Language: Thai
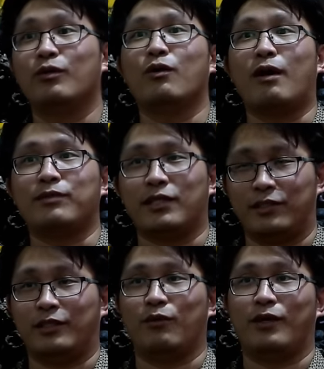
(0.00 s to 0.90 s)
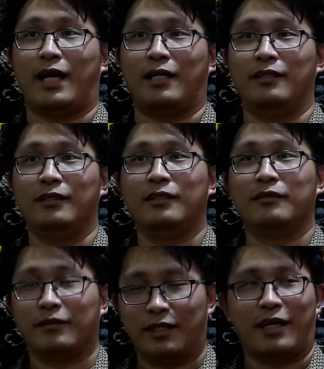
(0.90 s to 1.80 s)
ด้วยความศักดิ์สิทธิ์ตรงนั้น
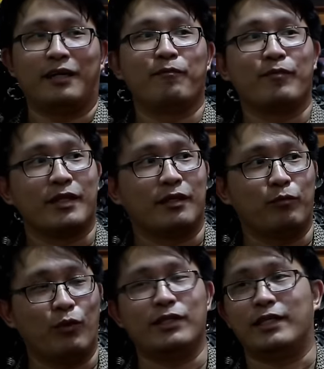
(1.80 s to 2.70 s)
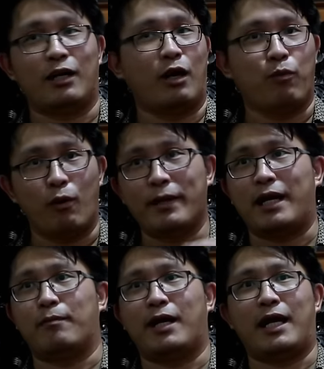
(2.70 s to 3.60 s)
นะปู่ฤาษีนารอดพกไป
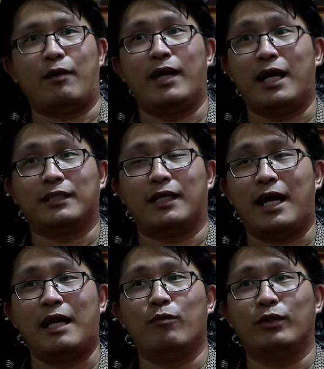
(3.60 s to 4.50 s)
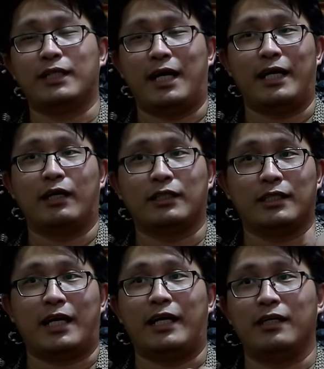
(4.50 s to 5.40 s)
ไหนมาไหนเวลาจะไล่มนจาอะไรก็
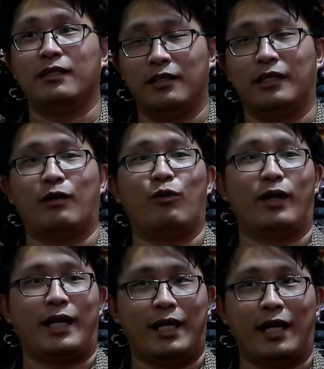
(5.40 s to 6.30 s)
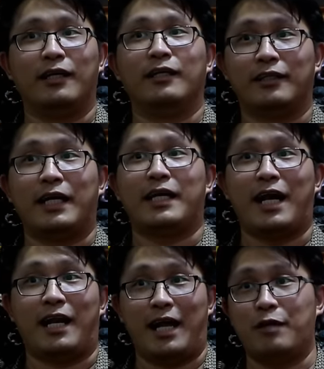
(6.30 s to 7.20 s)
จะใช้เครือเถาหลงอันนั้นนะใน
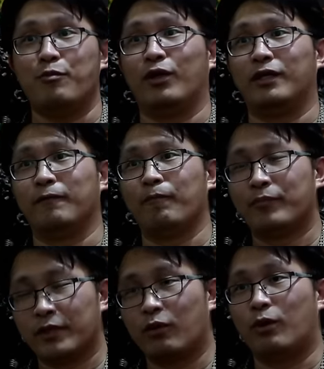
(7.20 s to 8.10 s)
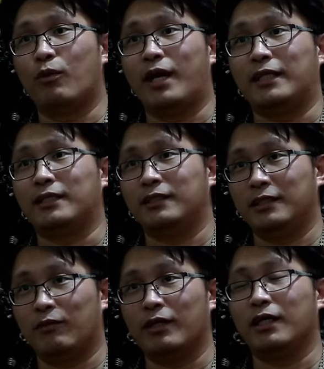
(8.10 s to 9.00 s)
การไล่มนคนโบราณจึง
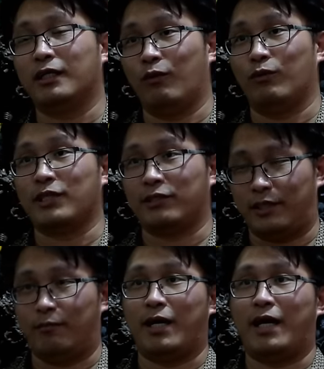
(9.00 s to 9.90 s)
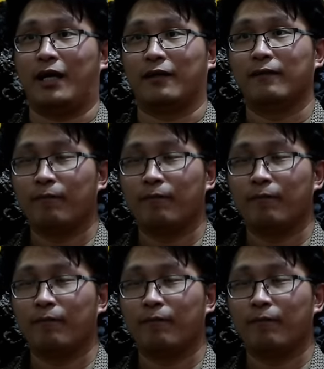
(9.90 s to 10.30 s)
เชื่อว่าเครือเถาหลงศักดิ์สิทธิ์มาก